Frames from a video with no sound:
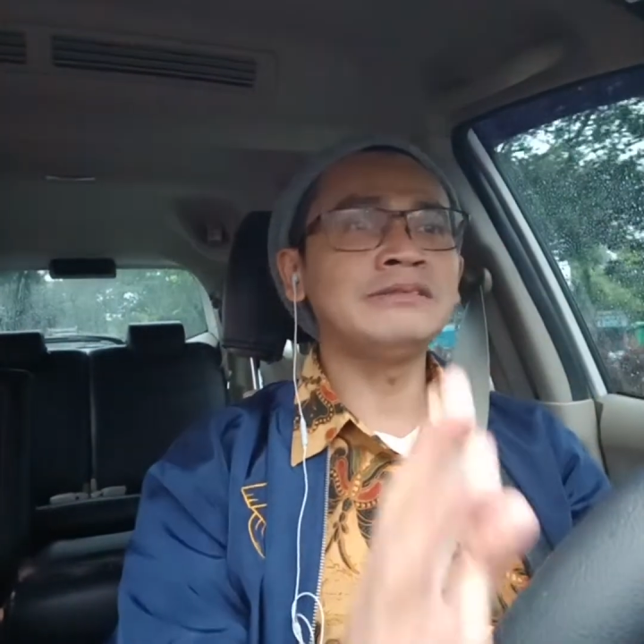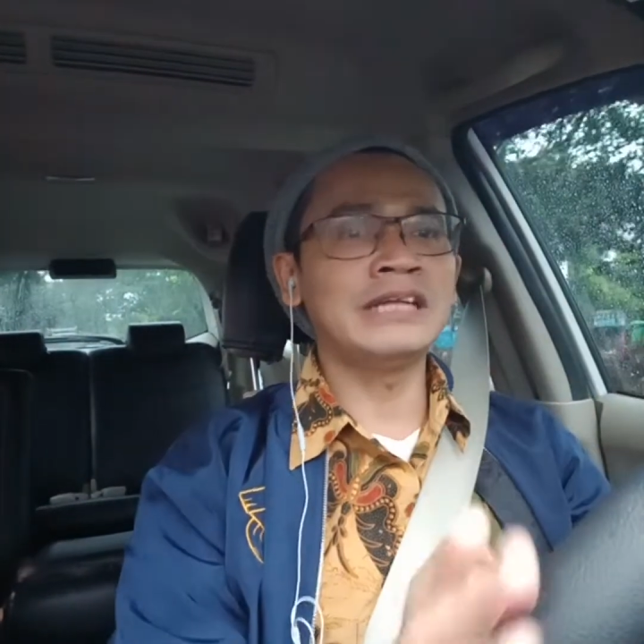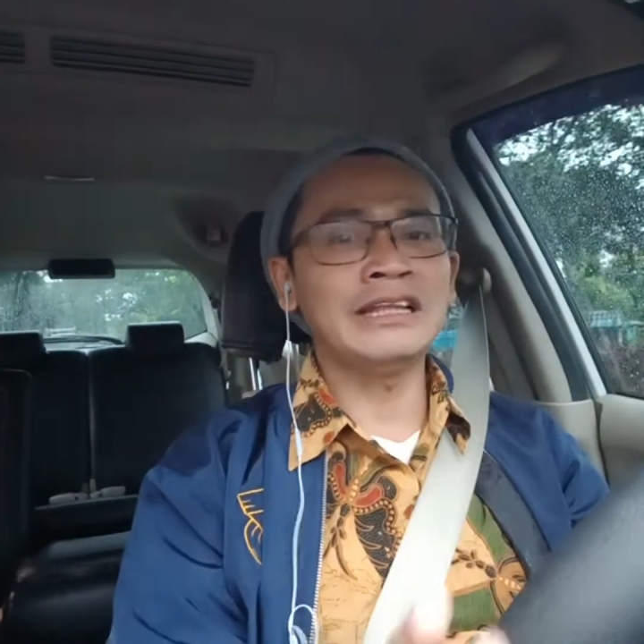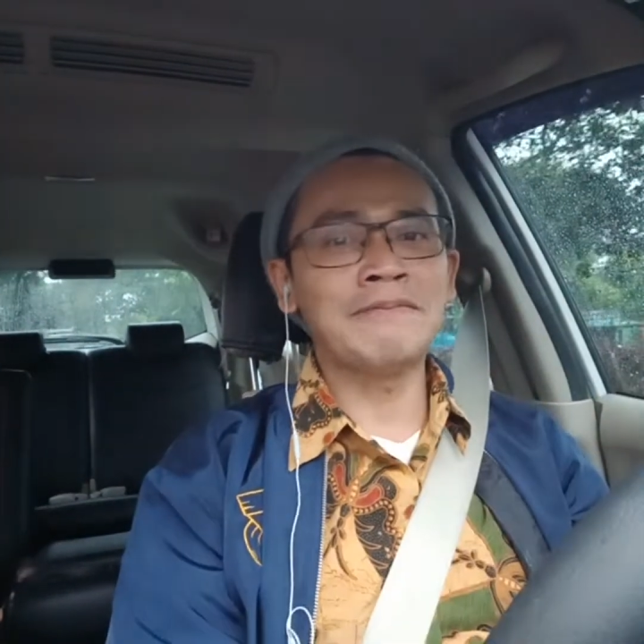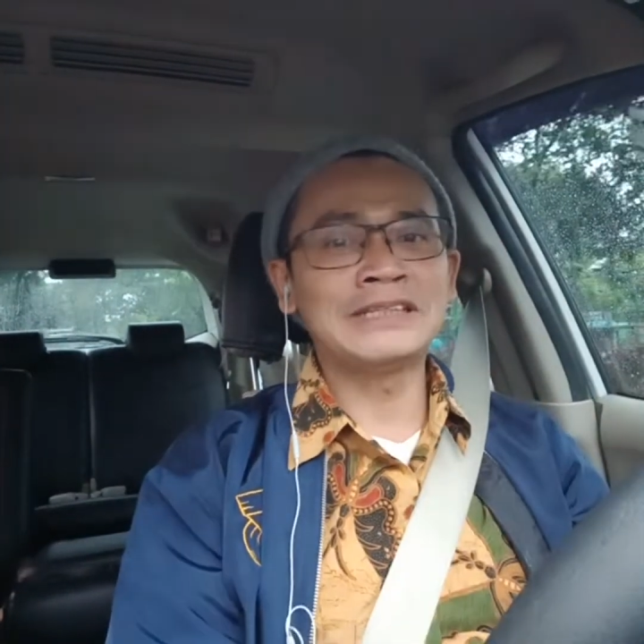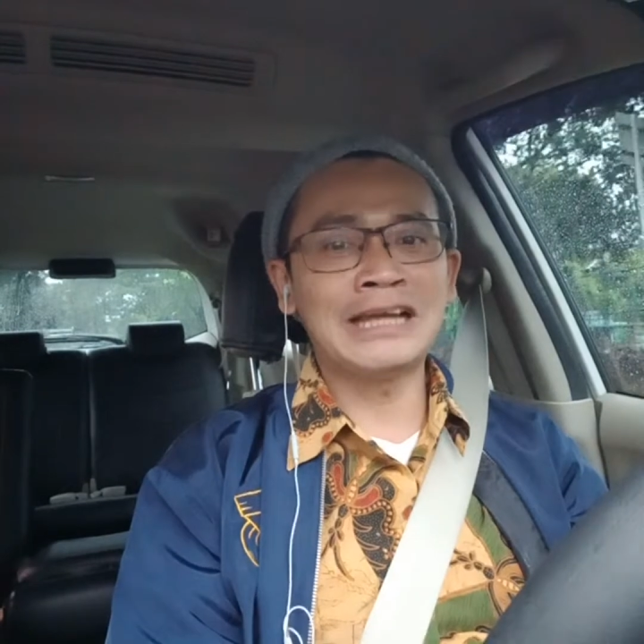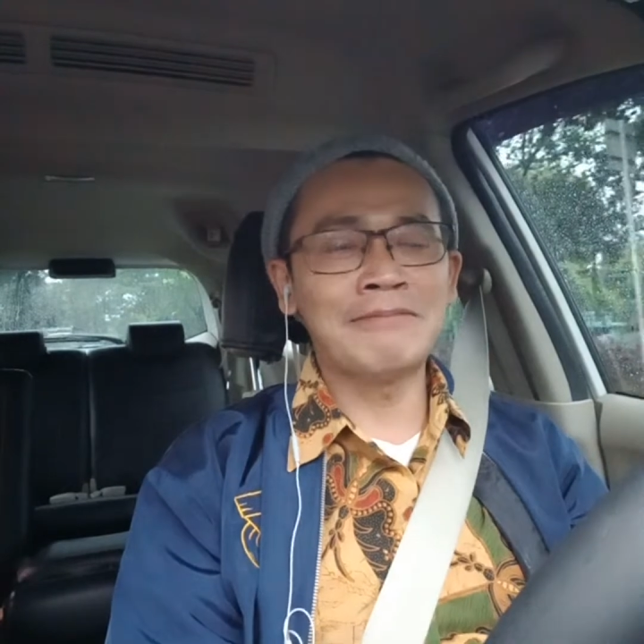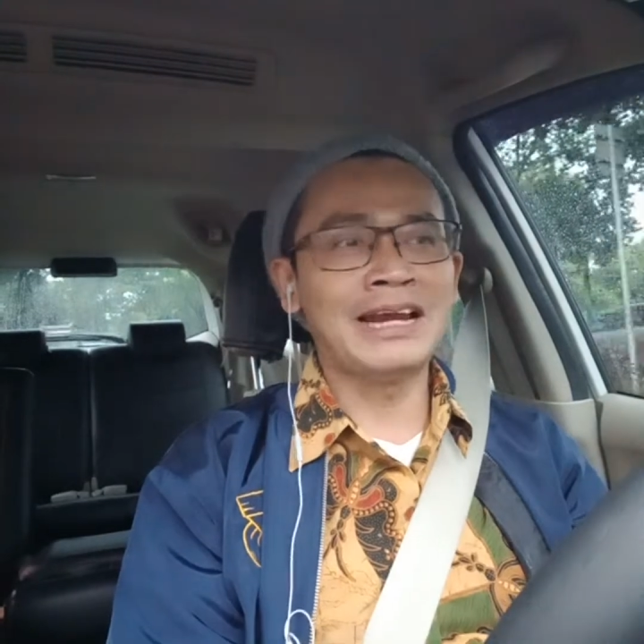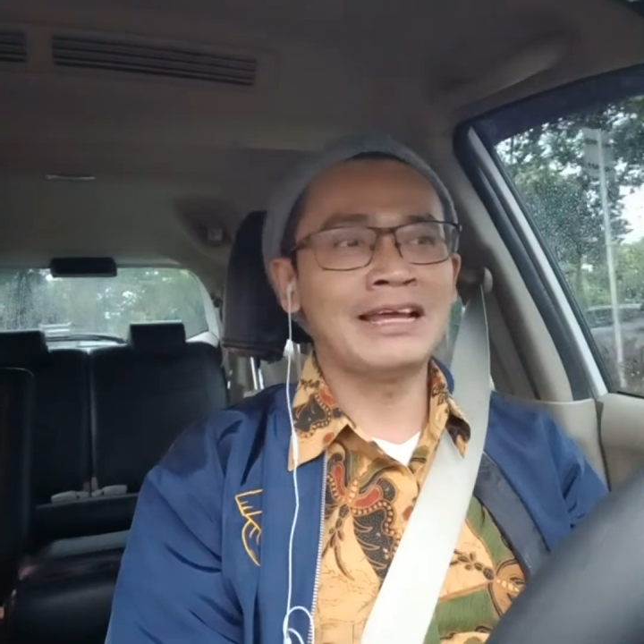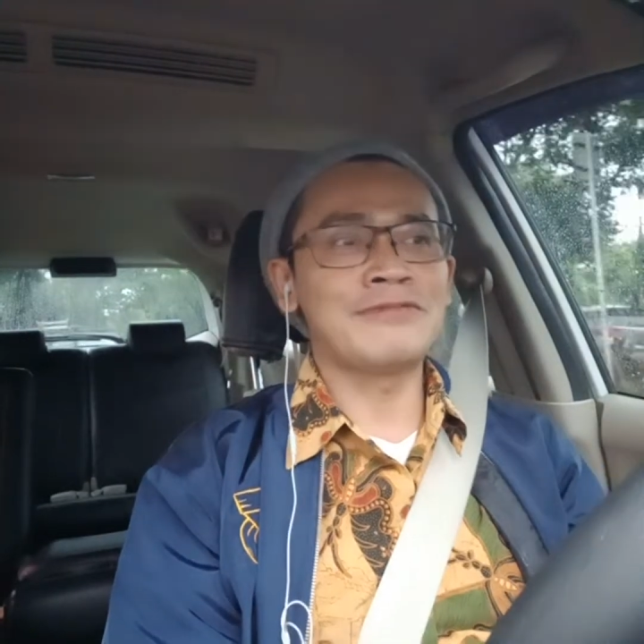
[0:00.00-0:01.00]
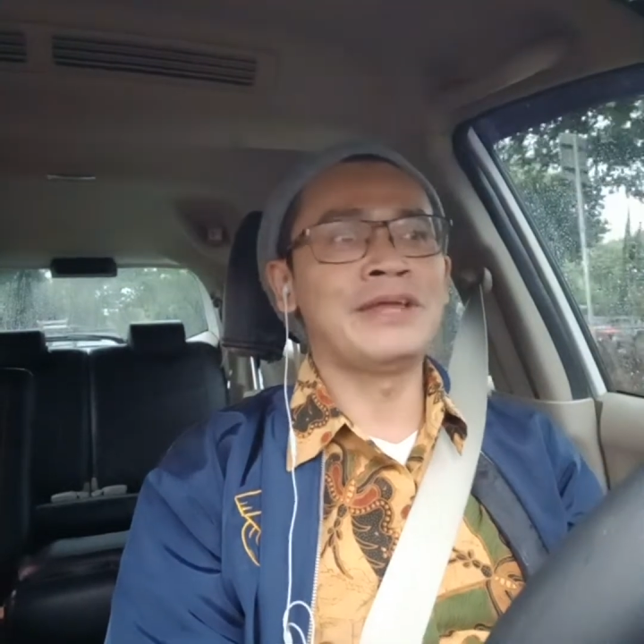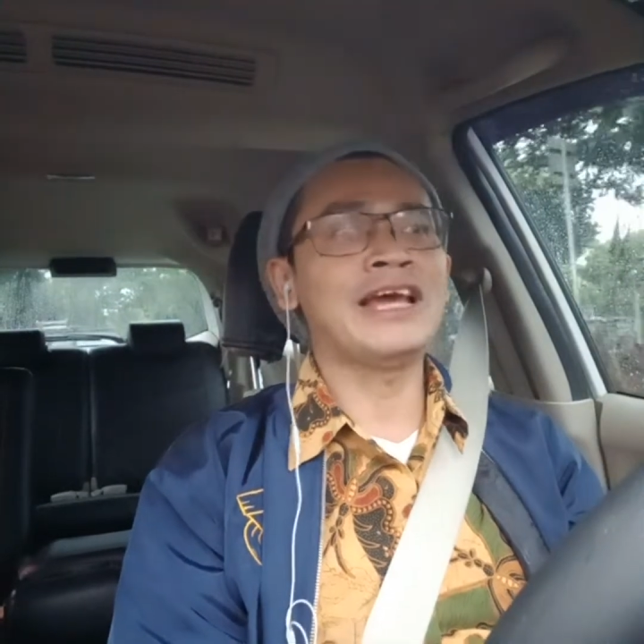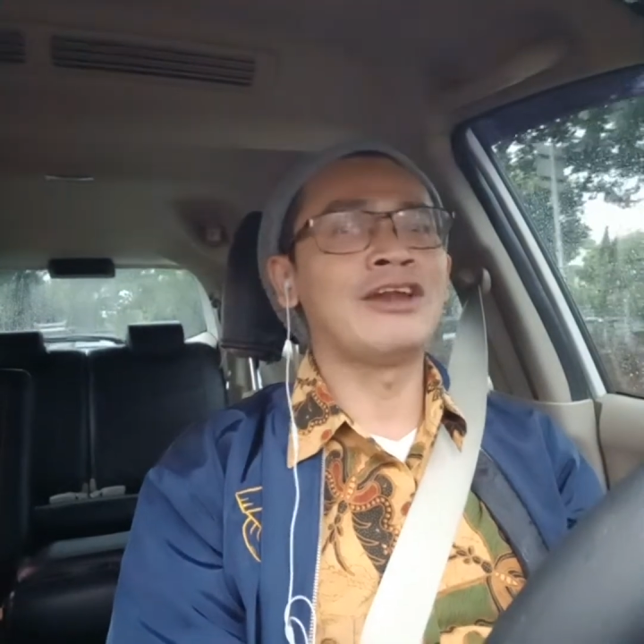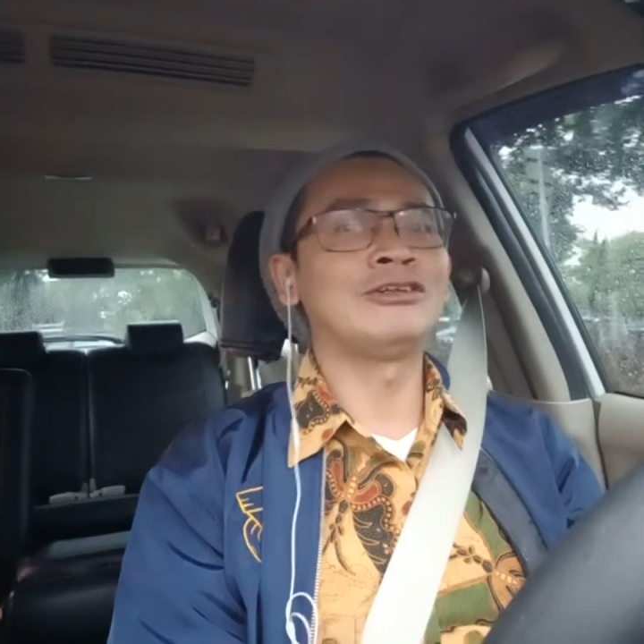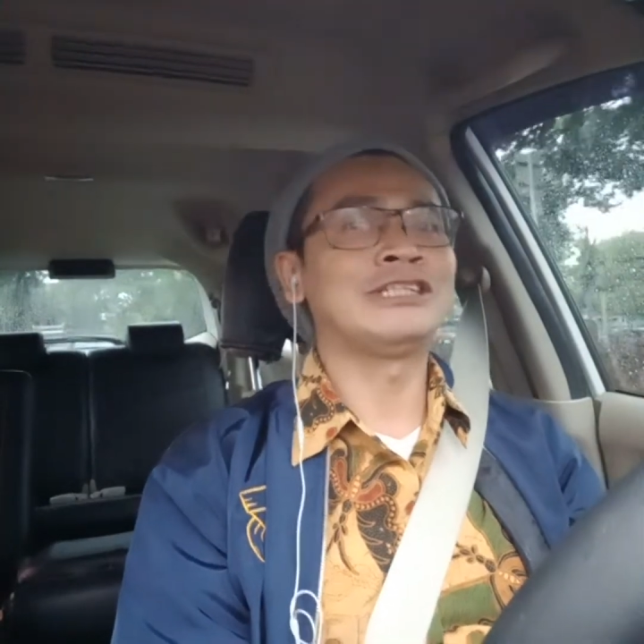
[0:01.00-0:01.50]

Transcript: kita bersama lah sebenarnya kalau